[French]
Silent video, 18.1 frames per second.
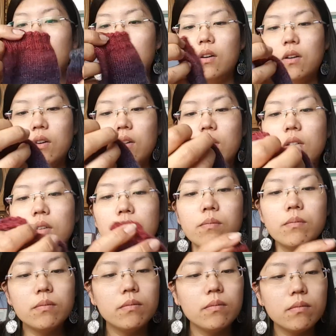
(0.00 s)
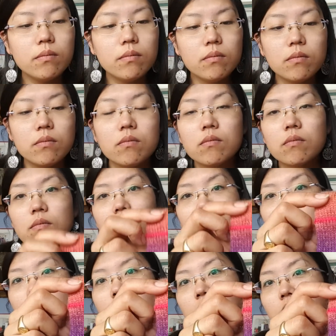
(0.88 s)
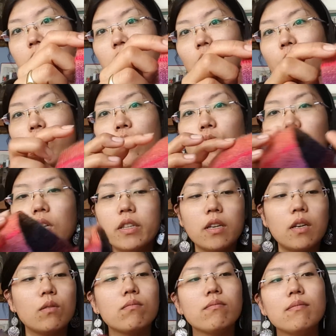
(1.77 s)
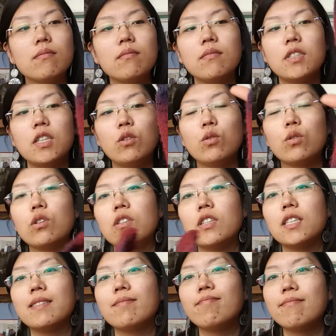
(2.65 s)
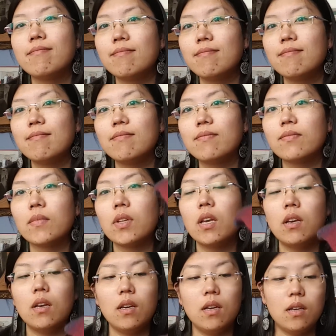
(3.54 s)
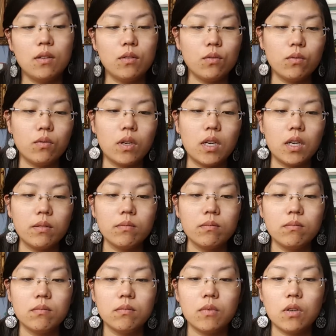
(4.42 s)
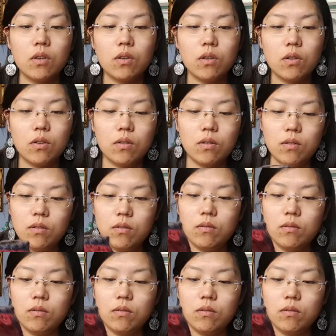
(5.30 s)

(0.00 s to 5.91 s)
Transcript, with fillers: Euh, il me faut les talons des deux côtés. Donc voilà. Euh,